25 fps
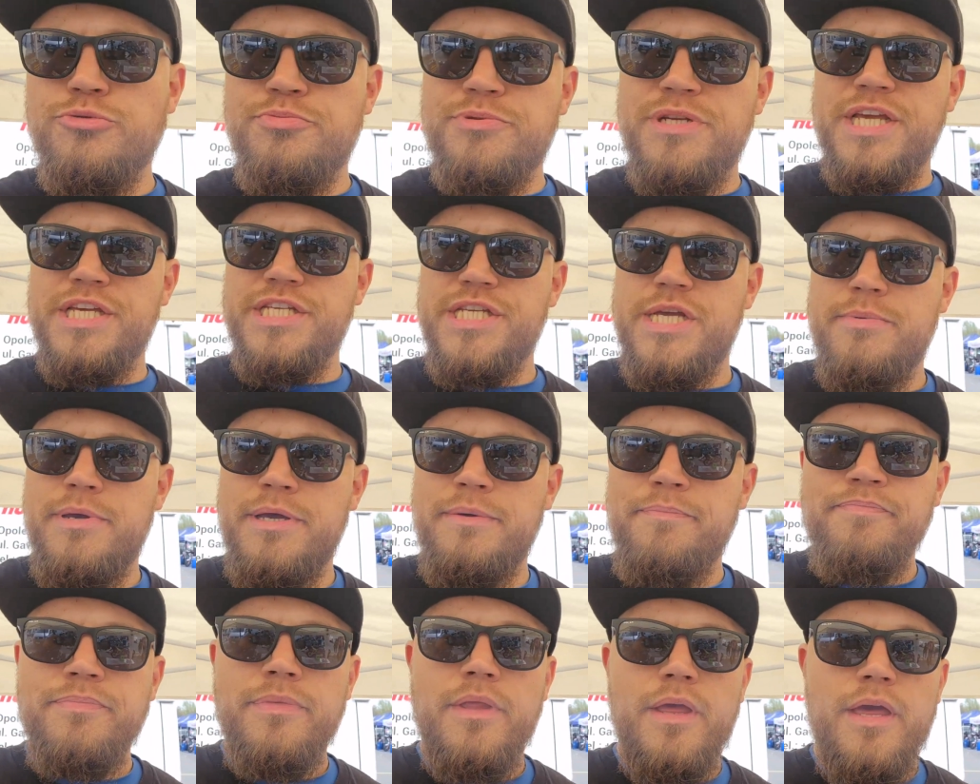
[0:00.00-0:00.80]
przyjedziemy,
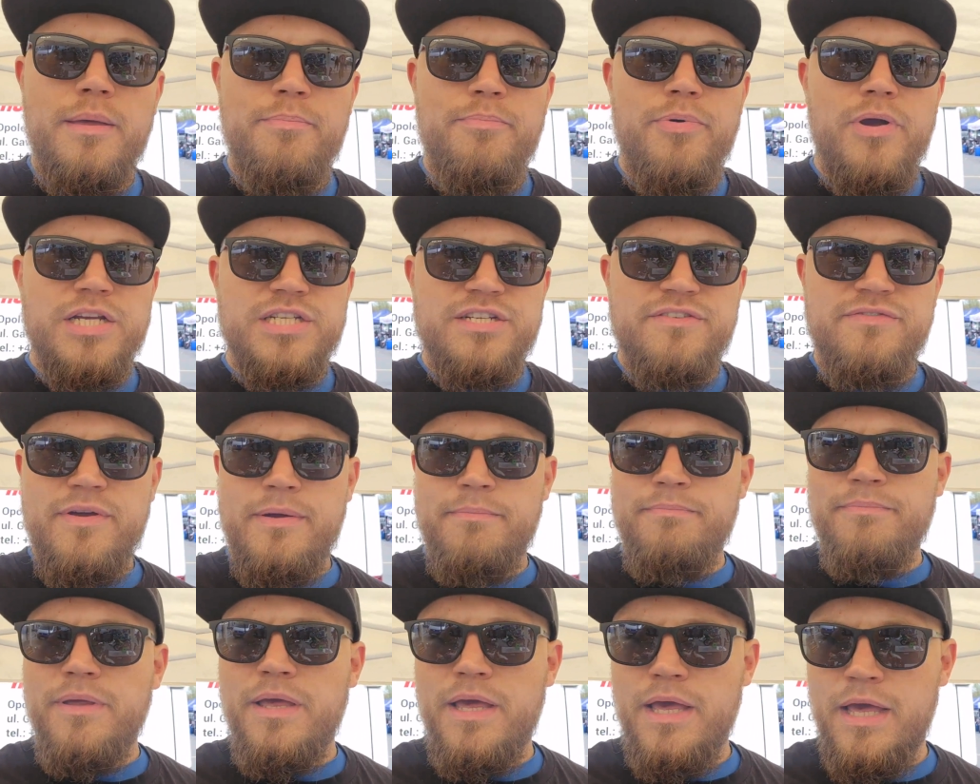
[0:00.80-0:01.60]
pokażę
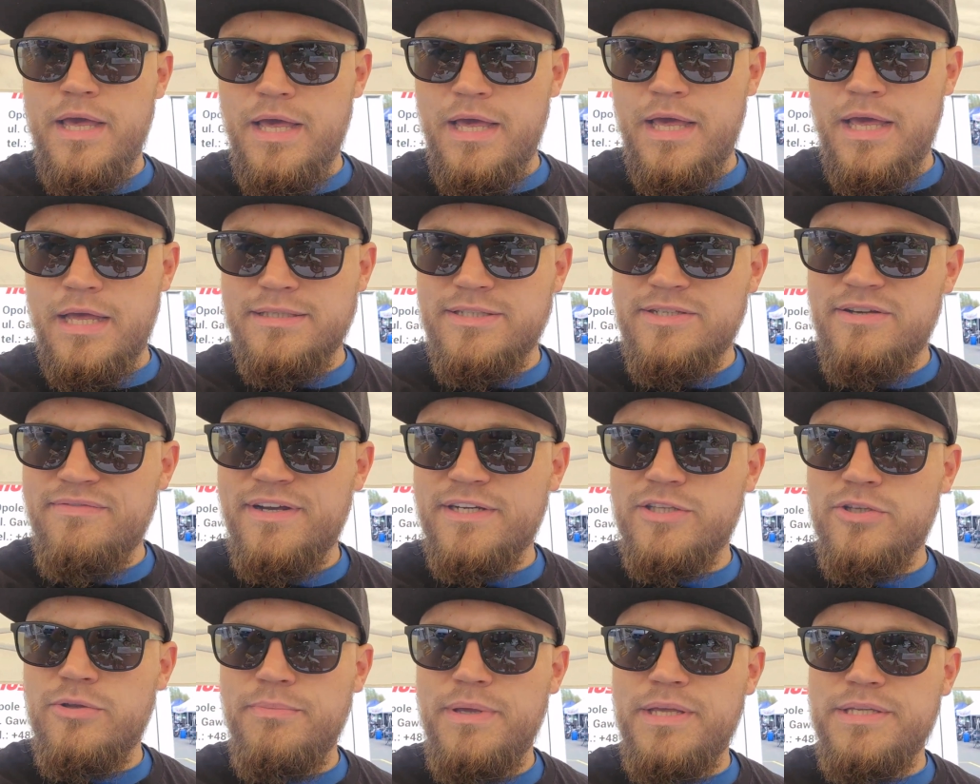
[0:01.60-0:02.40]
Wam, co
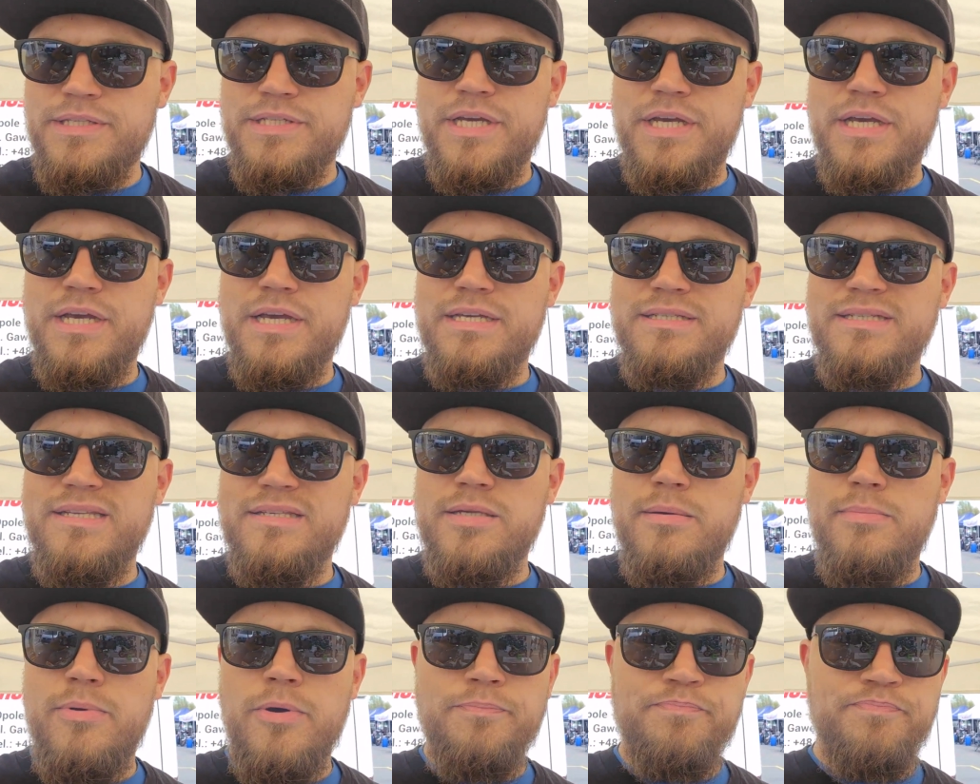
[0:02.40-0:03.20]
warto mieć ze
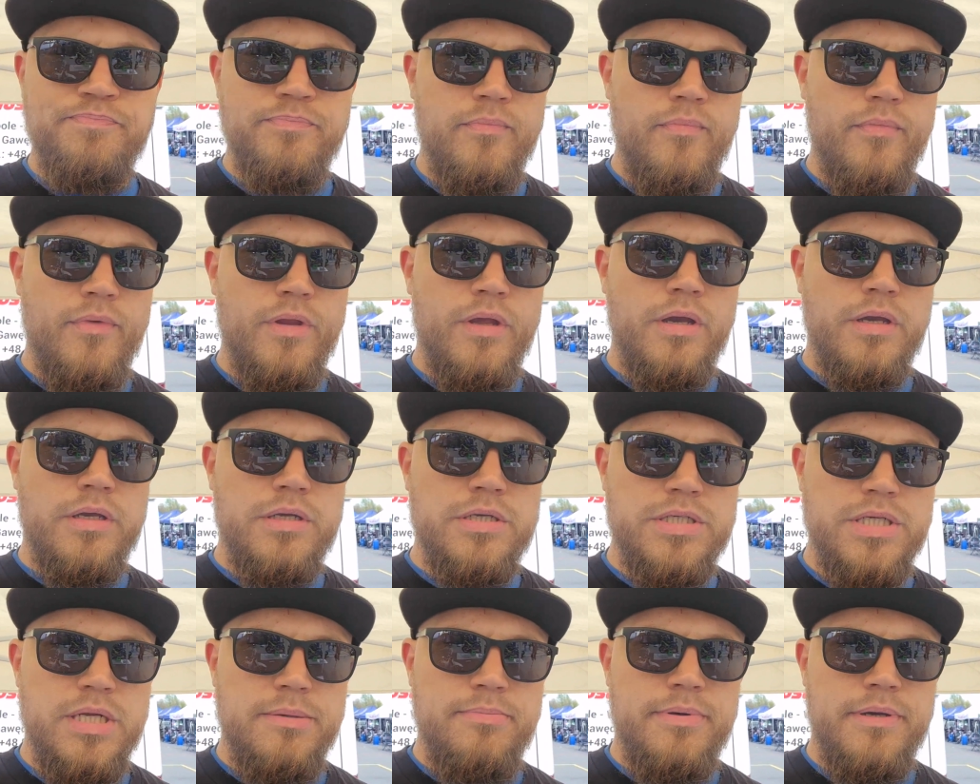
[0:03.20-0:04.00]
sobą,
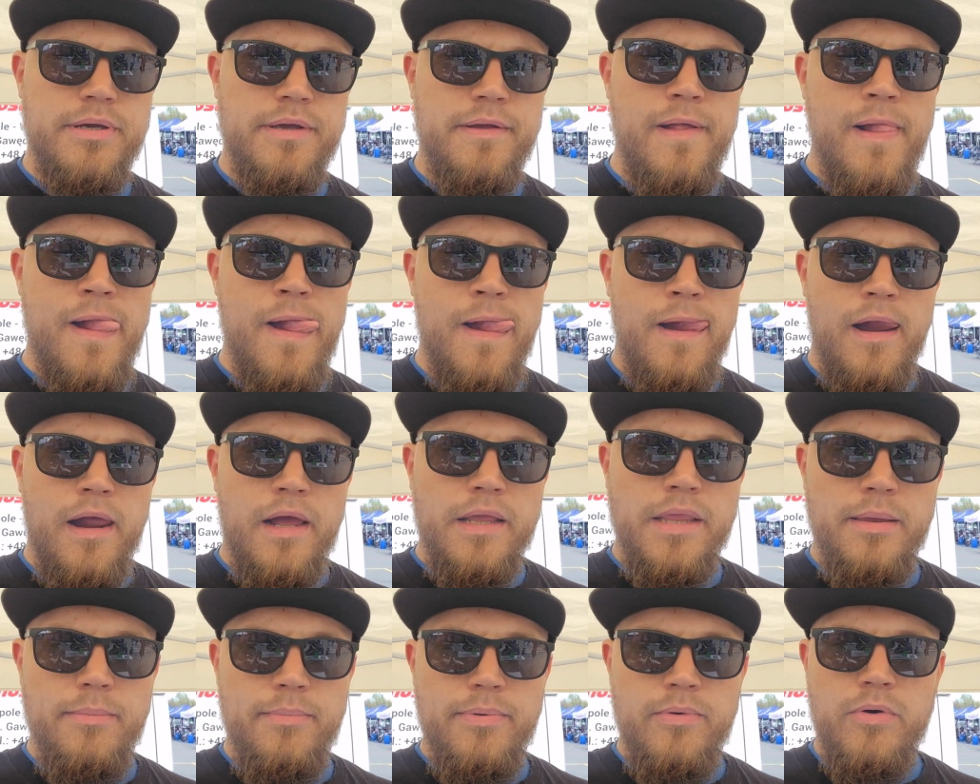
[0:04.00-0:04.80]
żeby
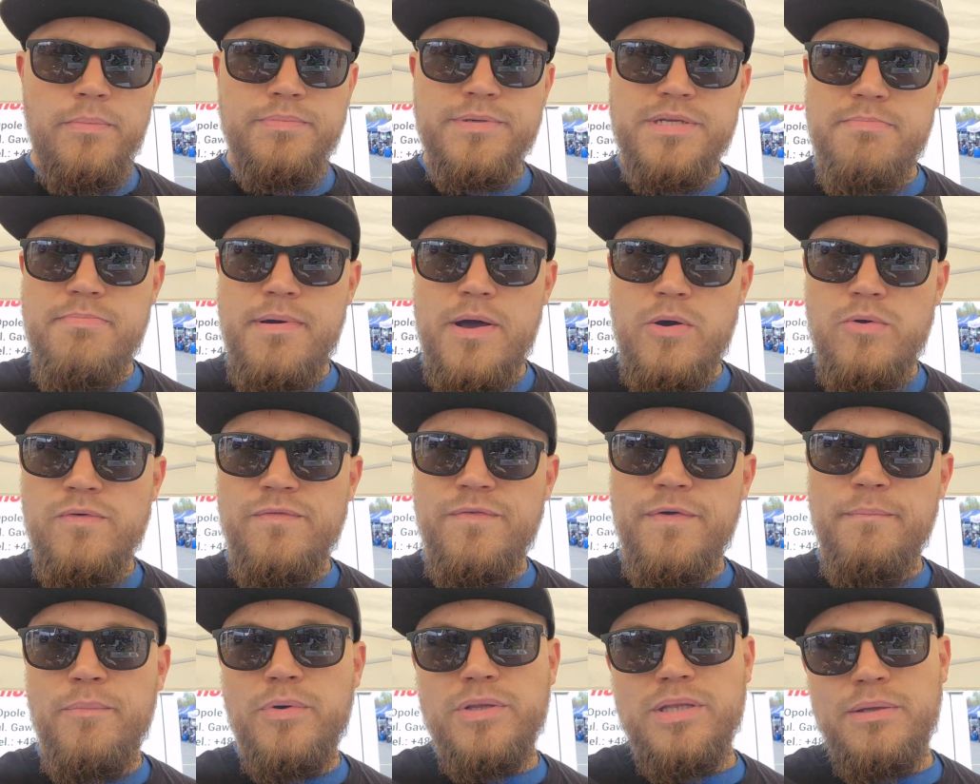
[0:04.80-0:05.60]
nie było przypałów,
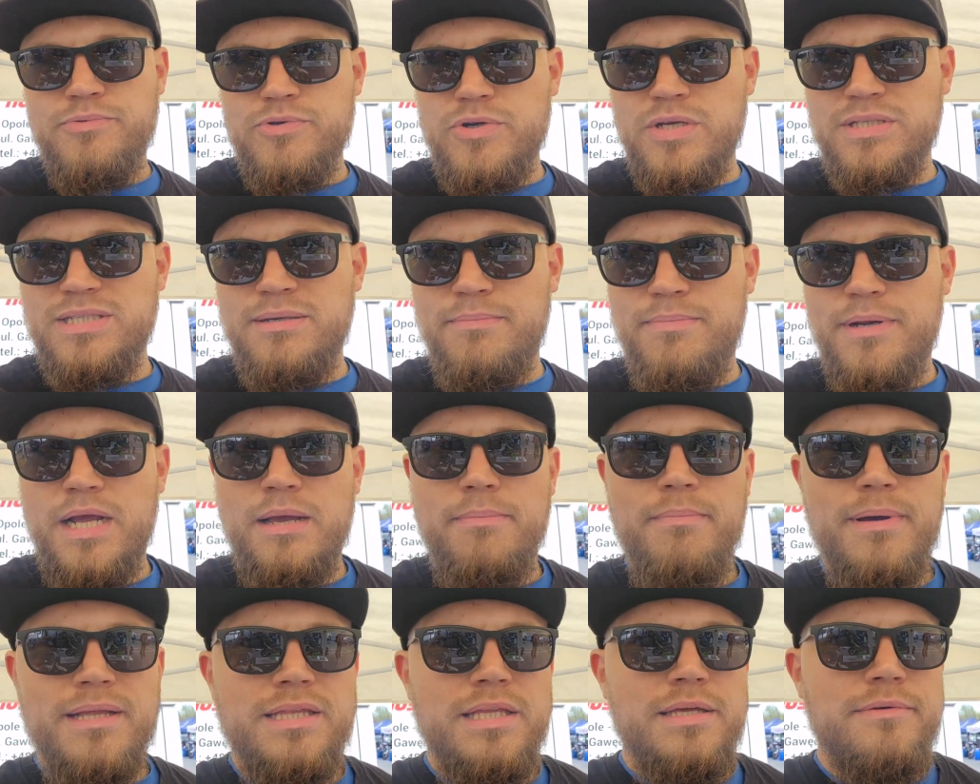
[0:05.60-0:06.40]
bo na przykład za
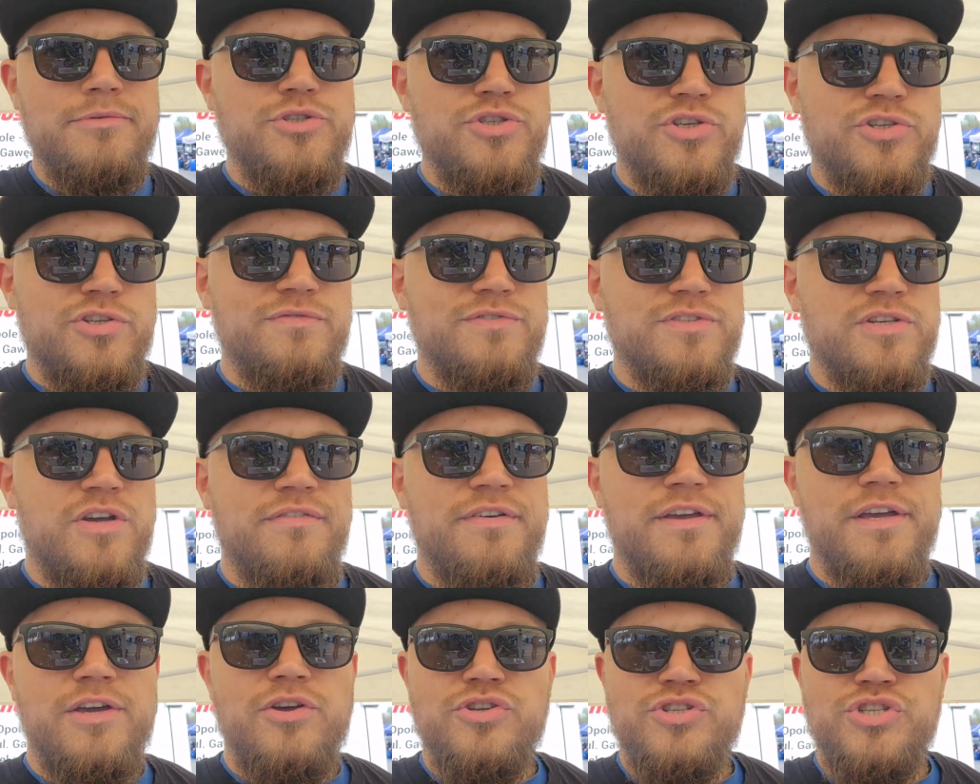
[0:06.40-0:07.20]
brak maty
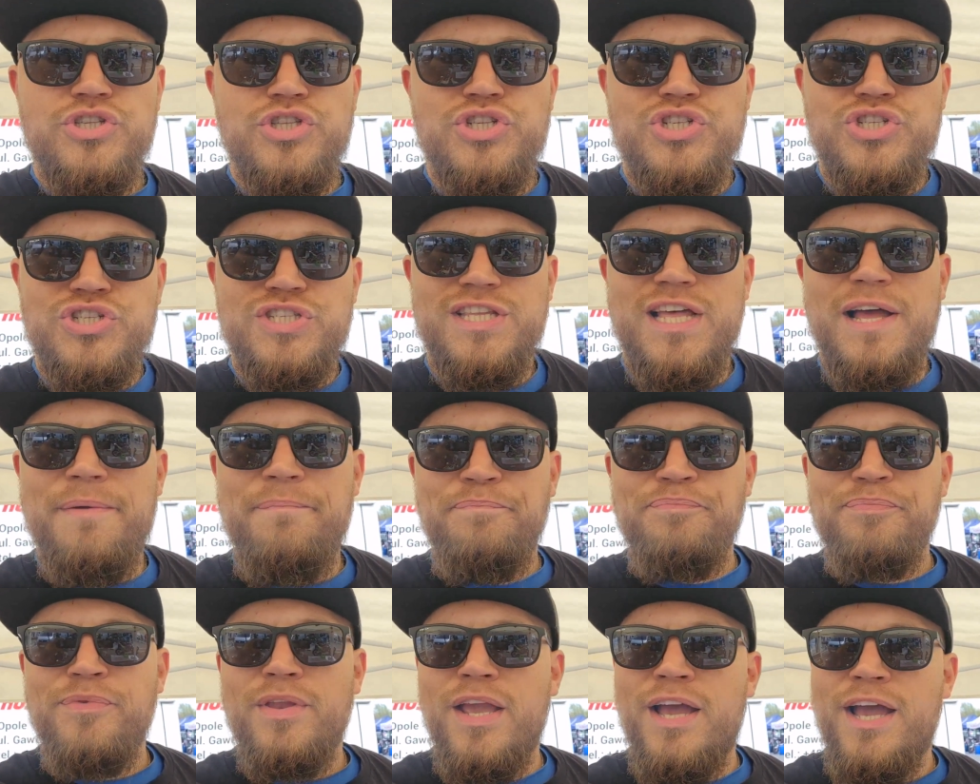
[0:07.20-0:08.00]
środowiskowej grozi 300
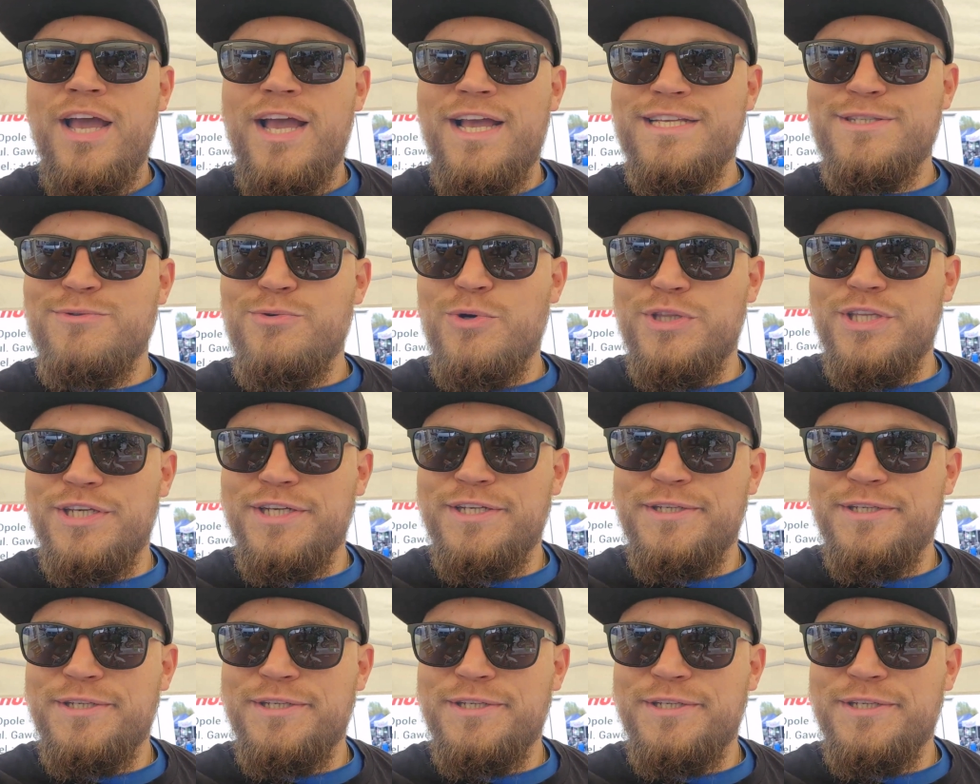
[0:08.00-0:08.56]
zł.